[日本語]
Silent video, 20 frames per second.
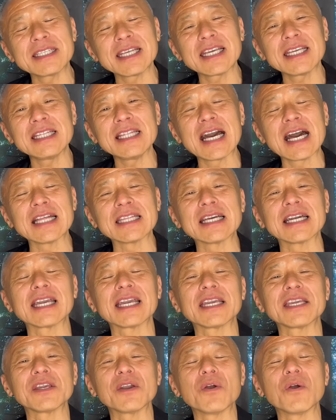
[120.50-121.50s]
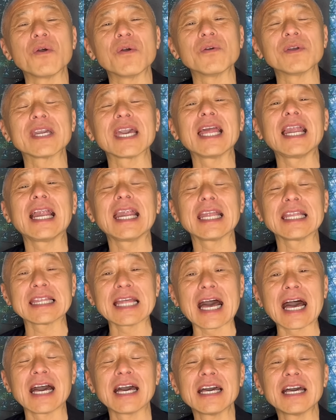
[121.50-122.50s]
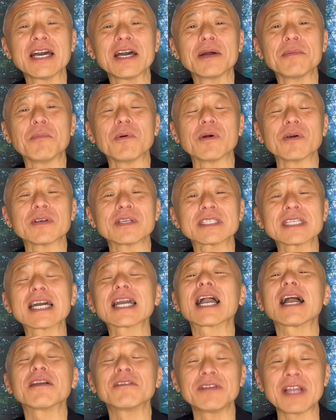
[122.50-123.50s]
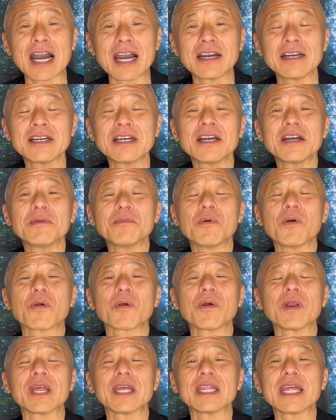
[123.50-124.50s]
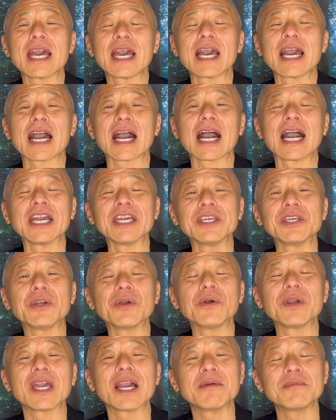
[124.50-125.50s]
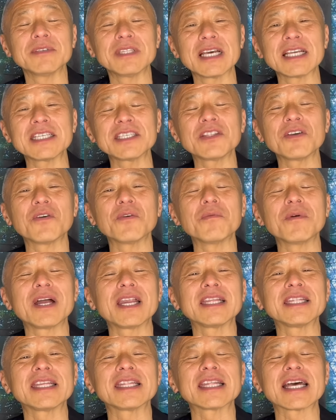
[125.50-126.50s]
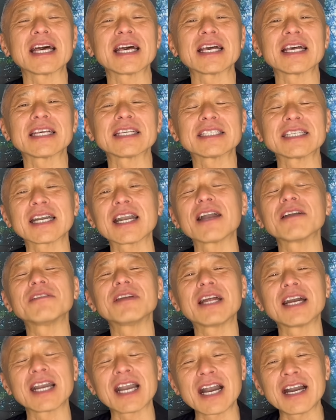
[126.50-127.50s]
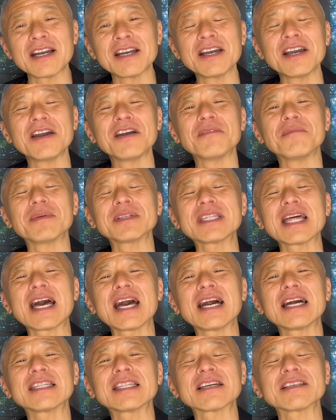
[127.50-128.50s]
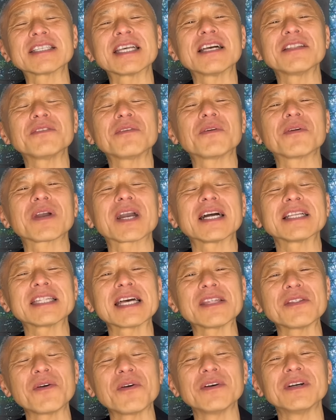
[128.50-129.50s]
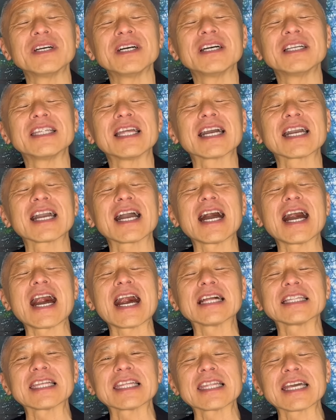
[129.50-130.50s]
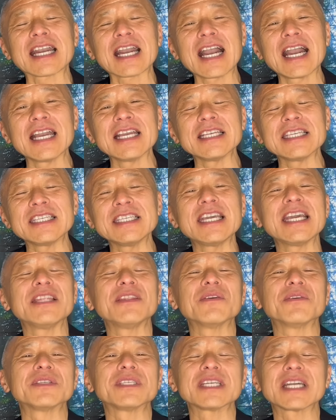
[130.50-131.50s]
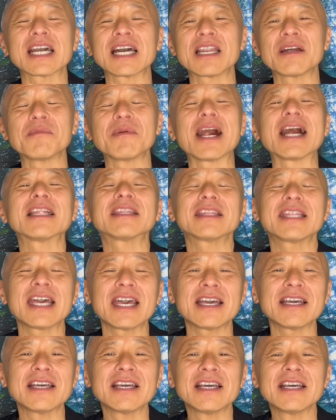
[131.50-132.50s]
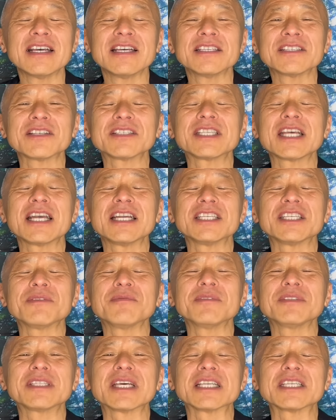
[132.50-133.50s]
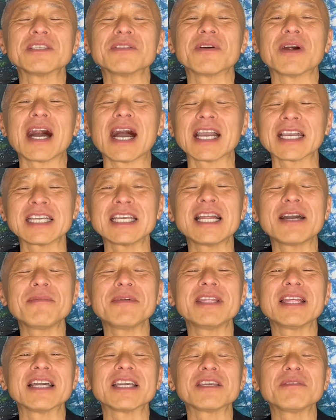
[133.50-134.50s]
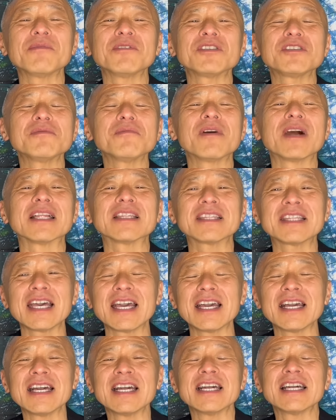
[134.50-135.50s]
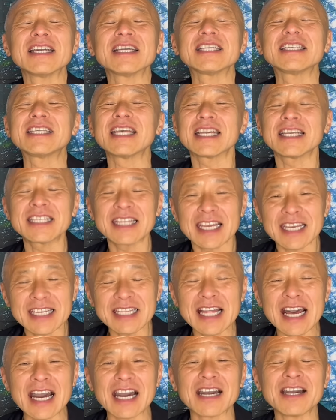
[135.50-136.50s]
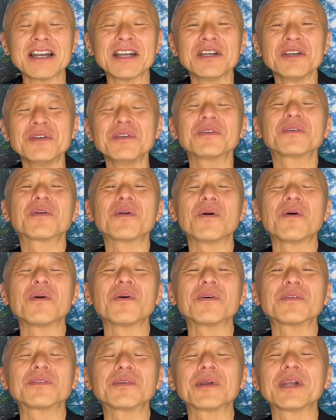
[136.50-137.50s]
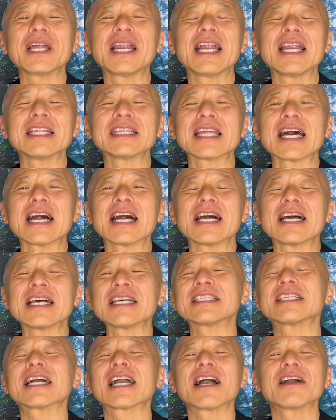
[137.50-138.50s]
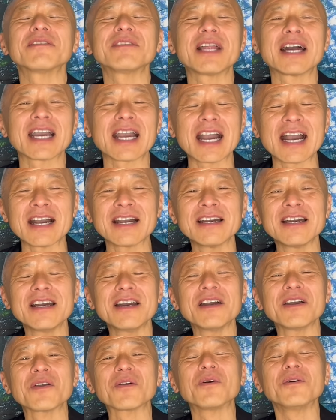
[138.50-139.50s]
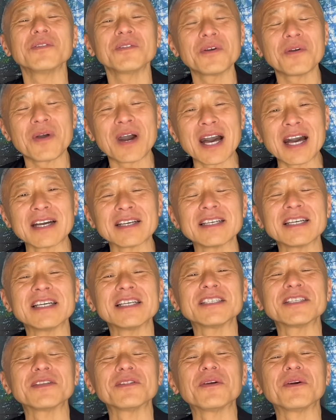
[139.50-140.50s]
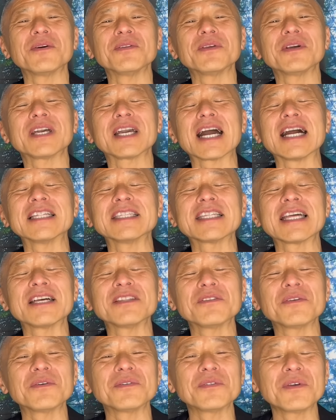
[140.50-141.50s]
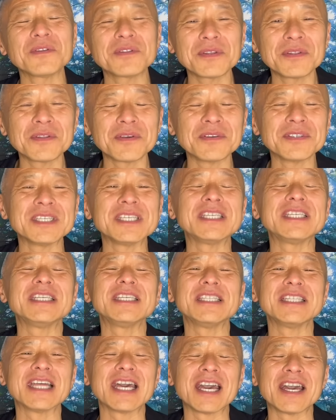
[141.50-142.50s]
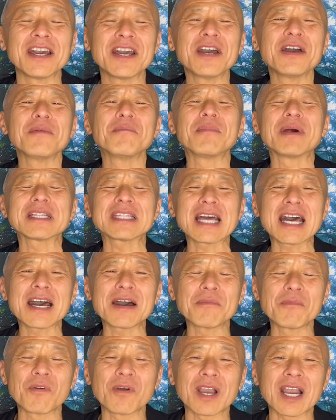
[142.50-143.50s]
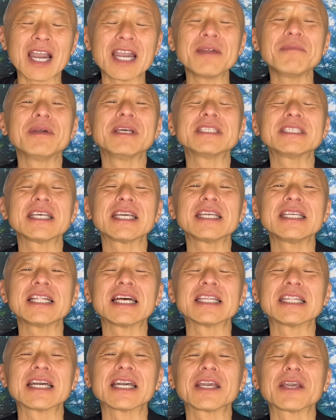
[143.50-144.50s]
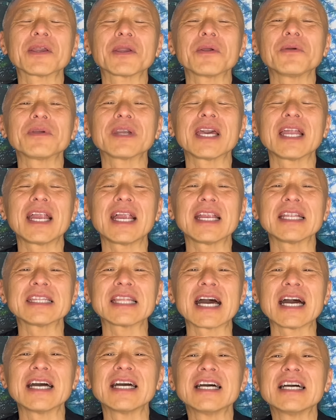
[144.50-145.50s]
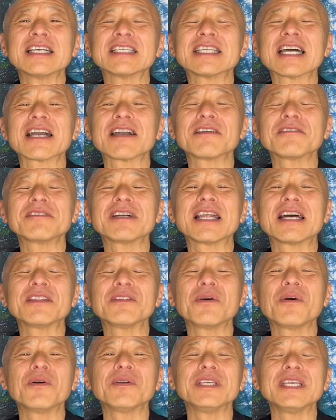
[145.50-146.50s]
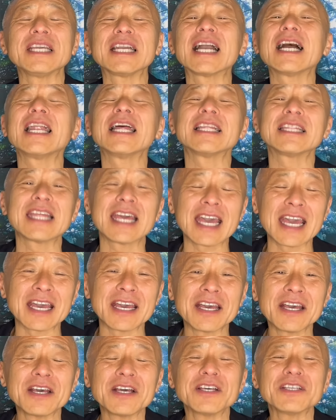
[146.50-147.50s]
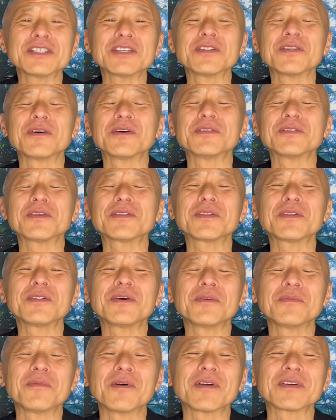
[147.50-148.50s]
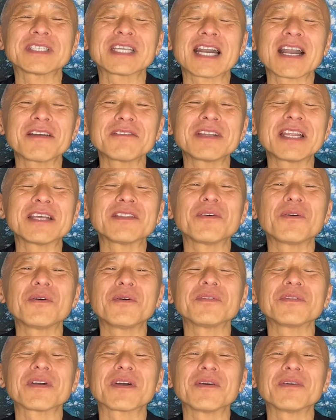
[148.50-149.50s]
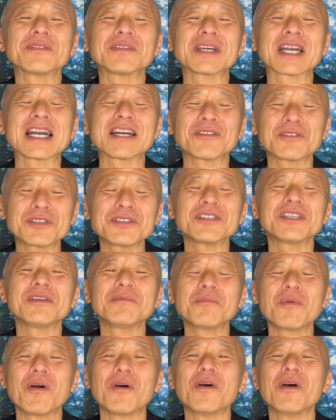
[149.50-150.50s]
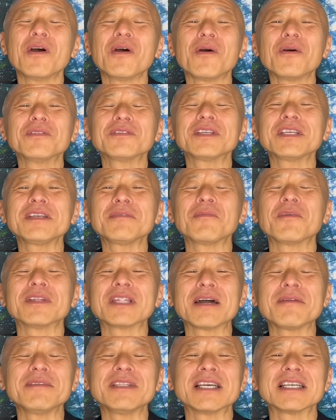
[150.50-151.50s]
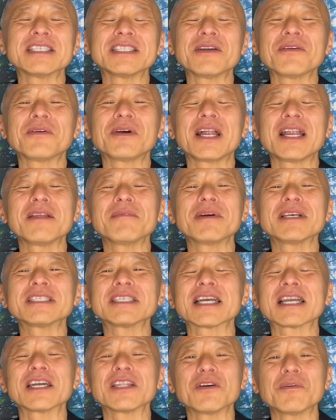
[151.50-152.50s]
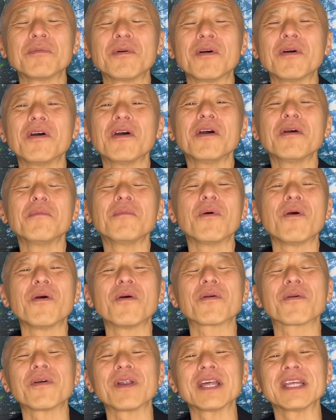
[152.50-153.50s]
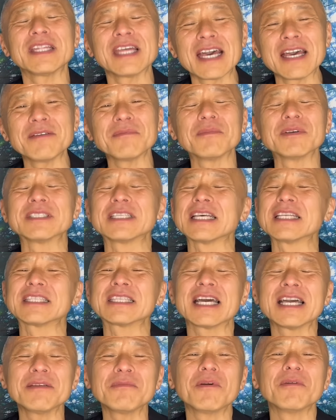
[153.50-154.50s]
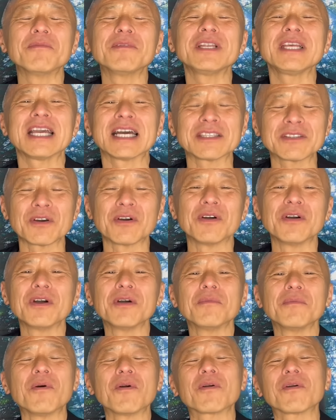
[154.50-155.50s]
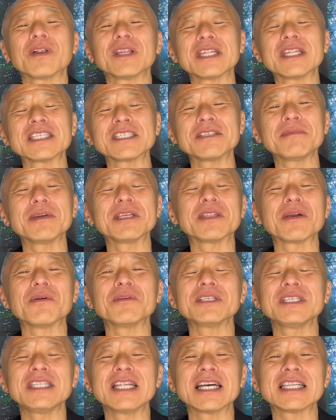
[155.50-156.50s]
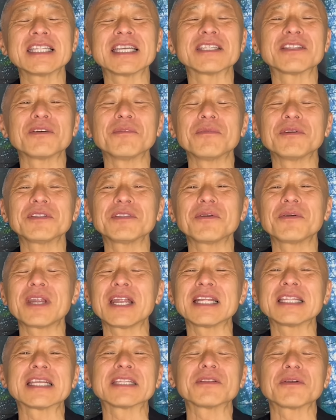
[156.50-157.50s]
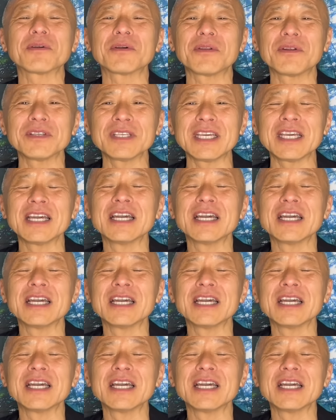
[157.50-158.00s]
的な打撃を受けられた、もう酒蔵、もうこれで廃業やむなしと思われてた酒蔵が、またたくさんの方のなんか温かい支援の力もあって、そして自分たちの諦めない気持ちもあって、奇跡的な復興を遂げられた酒蔵が、今度はその元旦の能登の地震で、またもう壊滅的な打撃を受けられた酒蔵の方に行かれて、その能登のもう酒蔵の方のご主人も本当にもう涙しておられましたけども、もうこれで絶対もう無理やと、もうこれで全てを失ったと思っておられたところに、